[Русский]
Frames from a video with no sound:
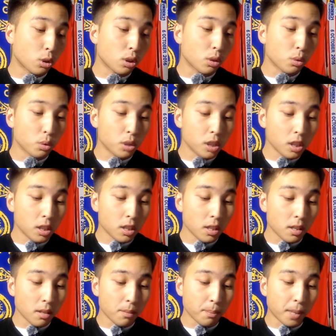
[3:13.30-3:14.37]
которой
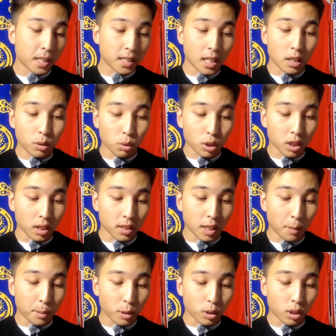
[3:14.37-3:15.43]
грузины показали тоже
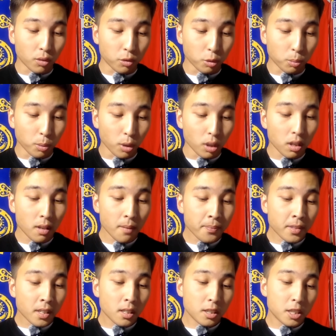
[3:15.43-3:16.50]
добротный футбол.
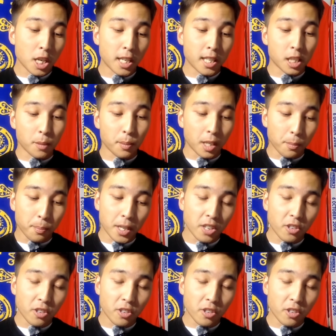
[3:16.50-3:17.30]
Чехи забили